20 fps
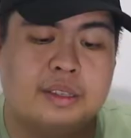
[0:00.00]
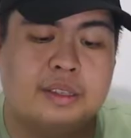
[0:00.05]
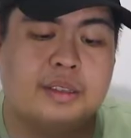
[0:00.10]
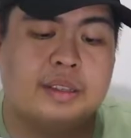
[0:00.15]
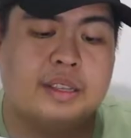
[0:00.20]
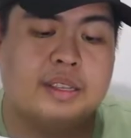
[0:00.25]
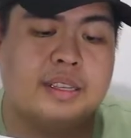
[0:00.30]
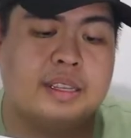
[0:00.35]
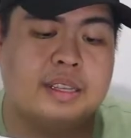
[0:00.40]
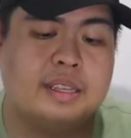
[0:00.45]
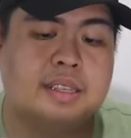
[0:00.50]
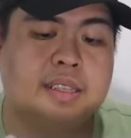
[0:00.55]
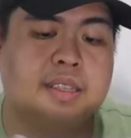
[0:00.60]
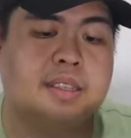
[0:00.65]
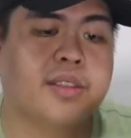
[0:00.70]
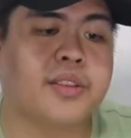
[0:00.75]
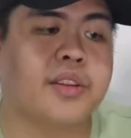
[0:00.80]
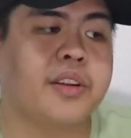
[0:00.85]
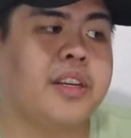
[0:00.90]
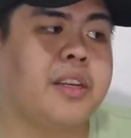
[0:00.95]
So, this is
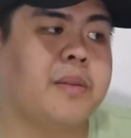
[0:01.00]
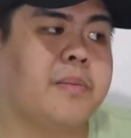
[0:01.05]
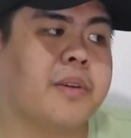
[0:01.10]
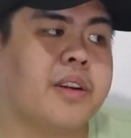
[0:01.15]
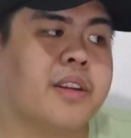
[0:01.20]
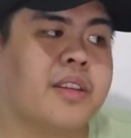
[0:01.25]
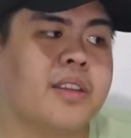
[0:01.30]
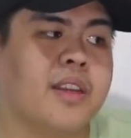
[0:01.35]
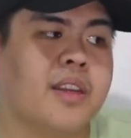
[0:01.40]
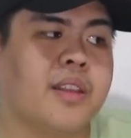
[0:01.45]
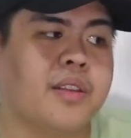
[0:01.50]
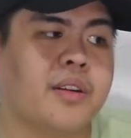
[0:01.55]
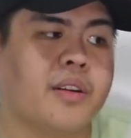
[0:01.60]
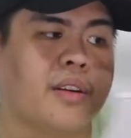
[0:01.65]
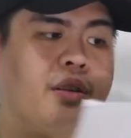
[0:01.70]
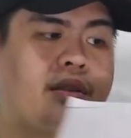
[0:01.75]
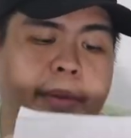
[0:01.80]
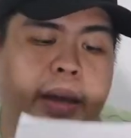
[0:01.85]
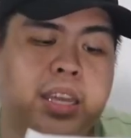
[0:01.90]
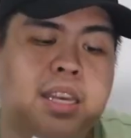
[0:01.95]
30%
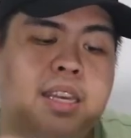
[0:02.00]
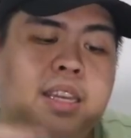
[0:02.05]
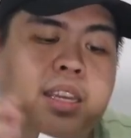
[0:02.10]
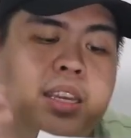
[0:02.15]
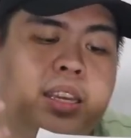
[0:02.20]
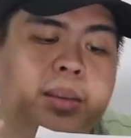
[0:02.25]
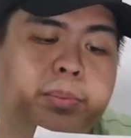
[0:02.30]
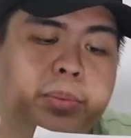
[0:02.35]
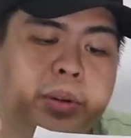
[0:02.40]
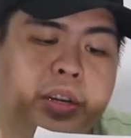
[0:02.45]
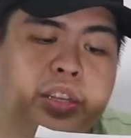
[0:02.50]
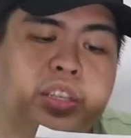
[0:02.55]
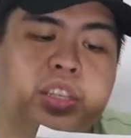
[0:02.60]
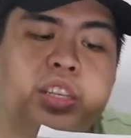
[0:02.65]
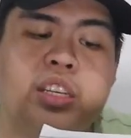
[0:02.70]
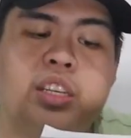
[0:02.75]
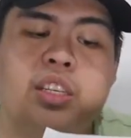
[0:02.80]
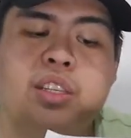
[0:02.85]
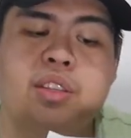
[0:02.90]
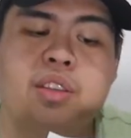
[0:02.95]
off any
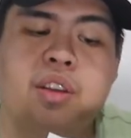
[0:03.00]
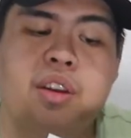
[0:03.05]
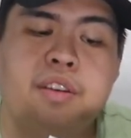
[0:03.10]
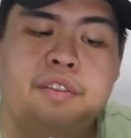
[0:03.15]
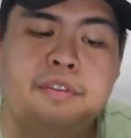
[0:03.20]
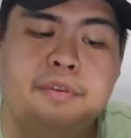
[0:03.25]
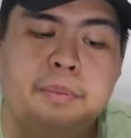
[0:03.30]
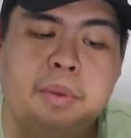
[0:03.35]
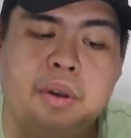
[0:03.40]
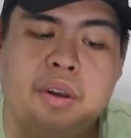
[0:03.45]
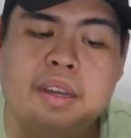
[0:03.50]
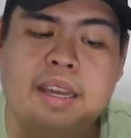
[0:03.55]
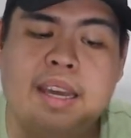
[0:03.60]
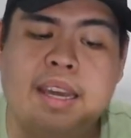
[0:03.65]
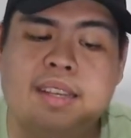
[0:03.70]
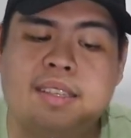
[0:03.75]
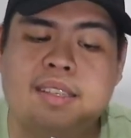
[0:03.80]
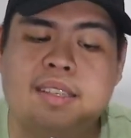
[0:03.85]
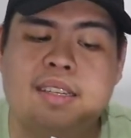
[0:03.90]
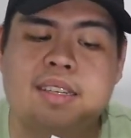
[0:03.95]
purchase of
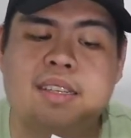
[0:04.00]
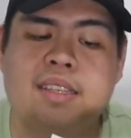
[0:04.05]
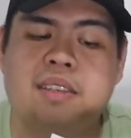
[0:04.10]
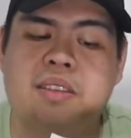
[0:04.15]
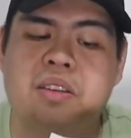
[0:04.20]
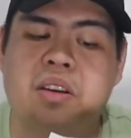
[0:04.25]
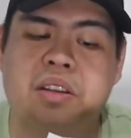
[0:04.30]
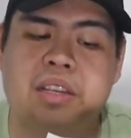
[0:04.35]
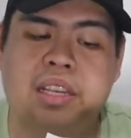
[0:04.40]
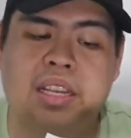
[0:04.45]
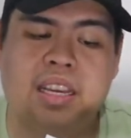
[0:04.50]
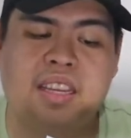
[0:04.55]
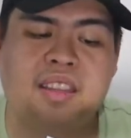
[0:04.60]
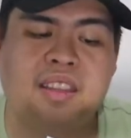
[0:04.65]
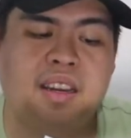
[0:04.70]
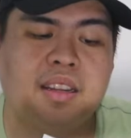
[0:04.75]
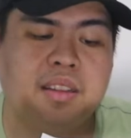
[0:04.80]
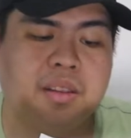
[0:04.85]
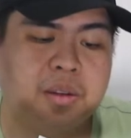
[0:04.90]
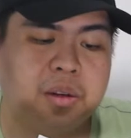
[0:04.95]

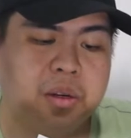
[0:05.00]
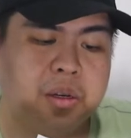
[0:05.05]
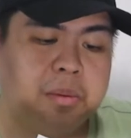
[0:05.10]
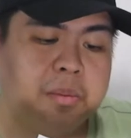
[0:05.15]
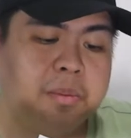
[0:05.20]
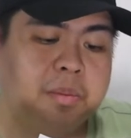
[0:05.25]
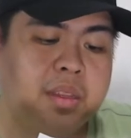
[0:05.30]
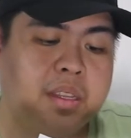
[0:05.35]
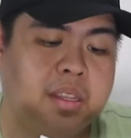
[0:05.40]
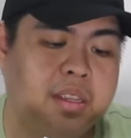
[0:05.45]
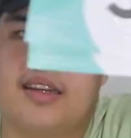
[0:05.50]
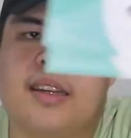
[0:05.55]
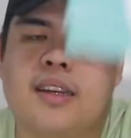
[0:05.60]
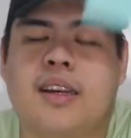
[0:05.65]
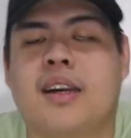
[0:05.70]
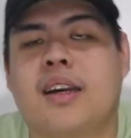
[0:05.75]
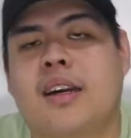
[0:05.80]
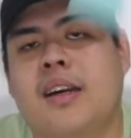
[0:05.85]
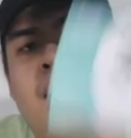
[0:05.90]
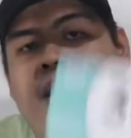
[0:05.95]
bookxsonline.com.
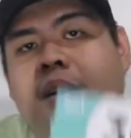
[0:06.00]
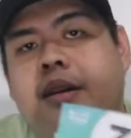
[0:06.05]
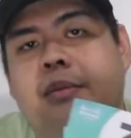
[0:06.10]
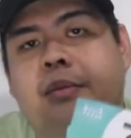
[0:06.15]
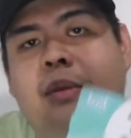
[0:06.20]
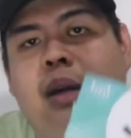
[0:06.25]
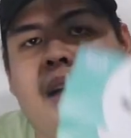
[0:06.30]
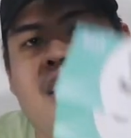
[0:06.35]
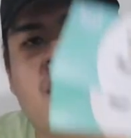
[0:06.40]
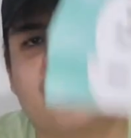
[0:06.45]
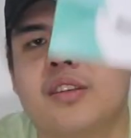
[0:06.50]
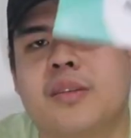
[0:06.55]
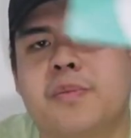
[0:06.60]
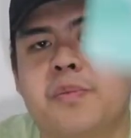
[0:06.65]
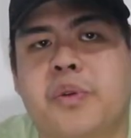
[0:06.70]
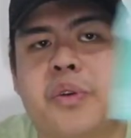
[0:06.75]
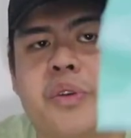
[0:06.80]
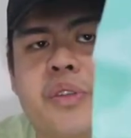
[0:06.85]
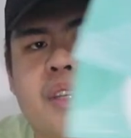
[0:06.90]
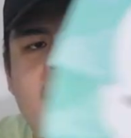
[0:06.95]
Um, I'll just
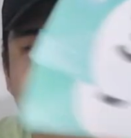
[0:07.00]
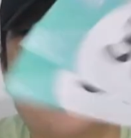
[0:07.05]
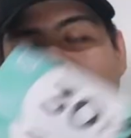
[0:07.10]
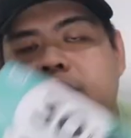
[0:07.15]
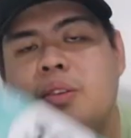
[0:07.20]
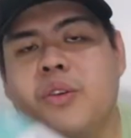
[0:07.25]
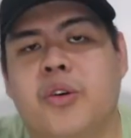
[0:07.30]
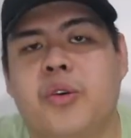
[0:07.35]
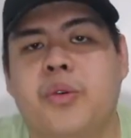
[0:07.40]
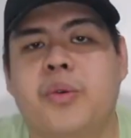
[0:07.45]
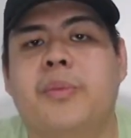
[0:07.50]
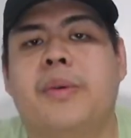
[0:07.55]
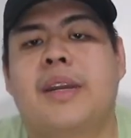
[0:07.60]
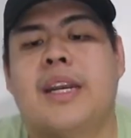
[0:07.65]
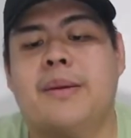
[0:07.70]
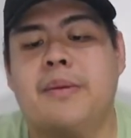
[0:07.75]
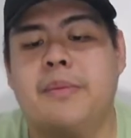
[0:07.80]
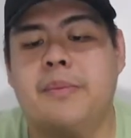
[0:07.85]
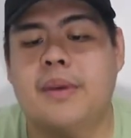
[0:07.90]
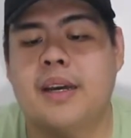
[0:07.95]
post it so
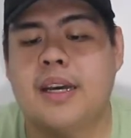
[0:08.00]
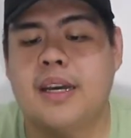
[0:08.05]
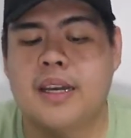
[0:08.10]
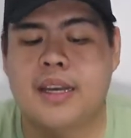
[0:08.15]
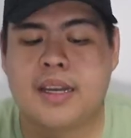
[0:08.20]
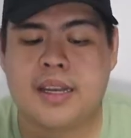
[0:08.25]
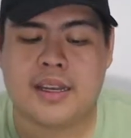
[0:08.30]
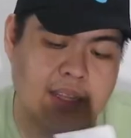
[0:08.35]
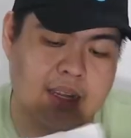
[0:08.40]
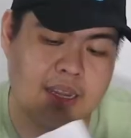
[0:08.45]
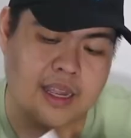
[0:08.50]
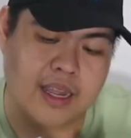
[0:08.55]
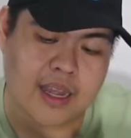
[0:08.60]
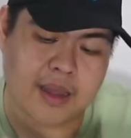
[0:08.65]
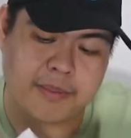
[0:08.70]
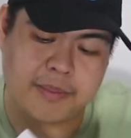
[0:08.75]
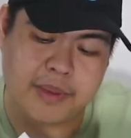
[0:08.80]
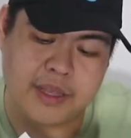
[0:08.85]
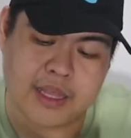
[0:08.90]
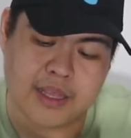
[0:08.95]
marami
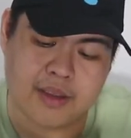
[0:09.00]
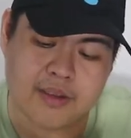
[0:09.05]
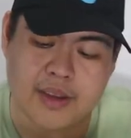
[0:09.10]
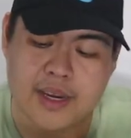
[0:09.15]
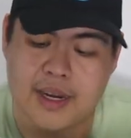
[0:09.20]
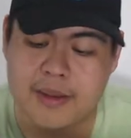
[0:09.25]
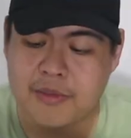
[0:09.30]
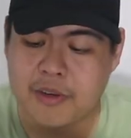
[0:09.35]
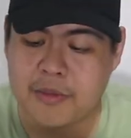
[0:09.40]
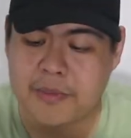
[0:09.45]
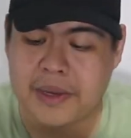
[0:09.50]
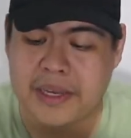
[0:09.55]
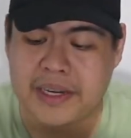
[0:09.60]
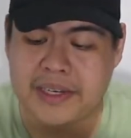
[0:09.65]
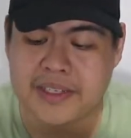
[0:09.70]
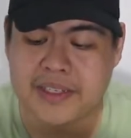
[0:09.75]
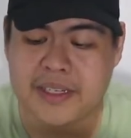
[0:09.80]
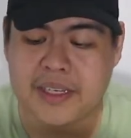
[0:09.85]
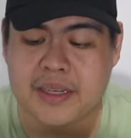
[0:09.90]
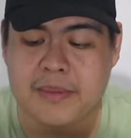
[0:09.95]
makatanggap. Hindi ko alam kung paano
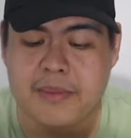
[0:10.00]
siya